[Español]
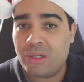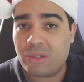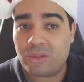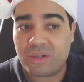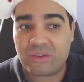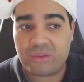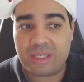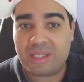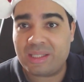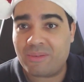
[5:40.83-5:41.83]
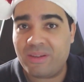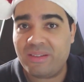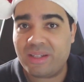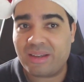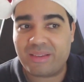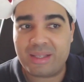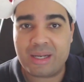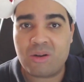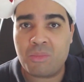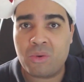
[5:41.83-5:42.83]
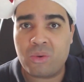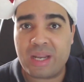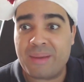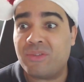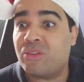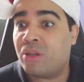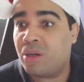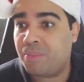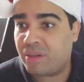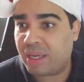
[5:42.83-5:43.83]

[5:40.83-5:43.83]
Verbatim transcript: con lo que son las tiendas físicas, tiendas como GameStop,